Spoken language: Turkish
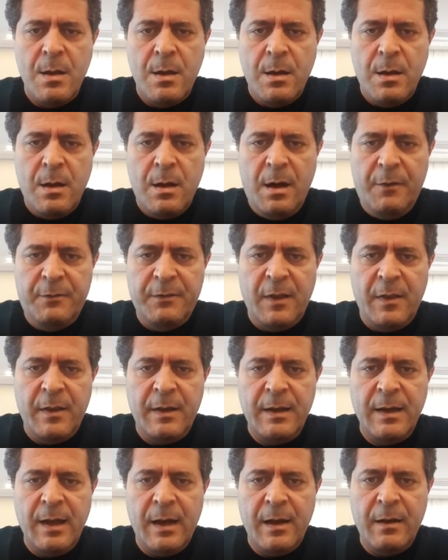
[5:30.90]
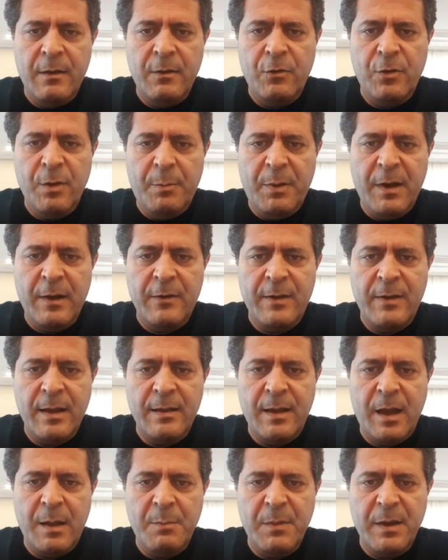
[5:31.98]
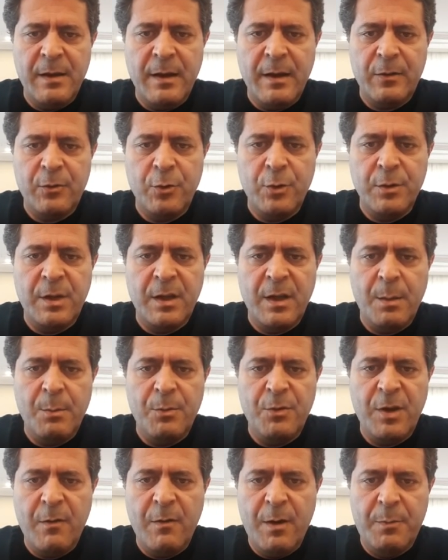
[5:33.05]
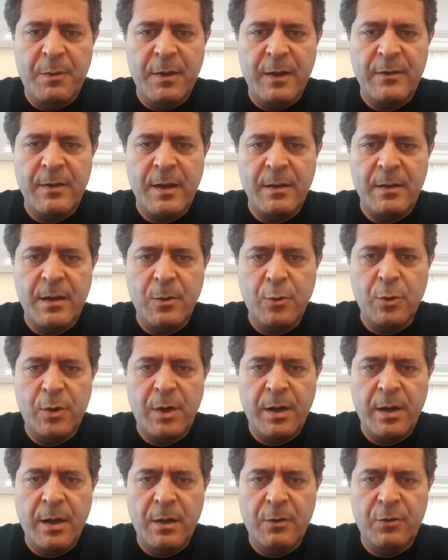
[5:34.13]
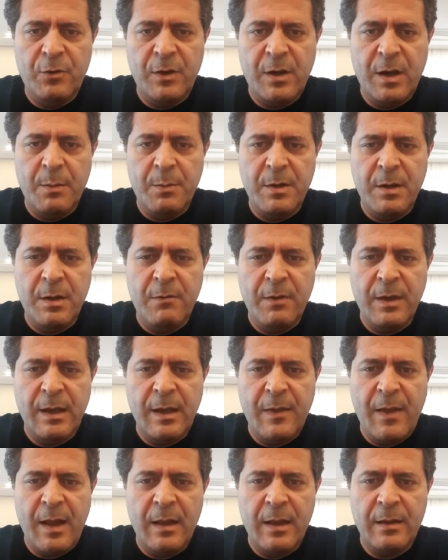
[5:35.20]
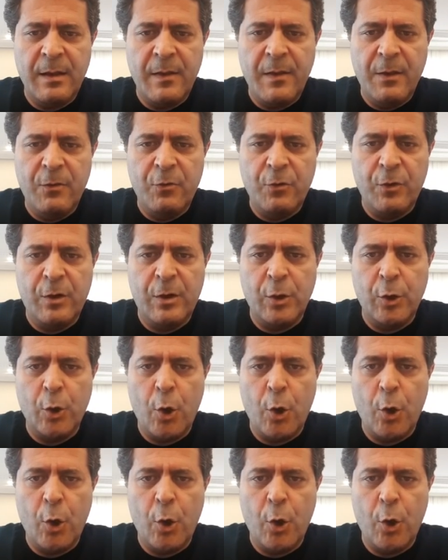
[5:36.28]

haftalar ilerledikçe plasental migrasyon denen bir şey var. Plasenta yukarıya çıkabilir ve genellikle de çıkıyor.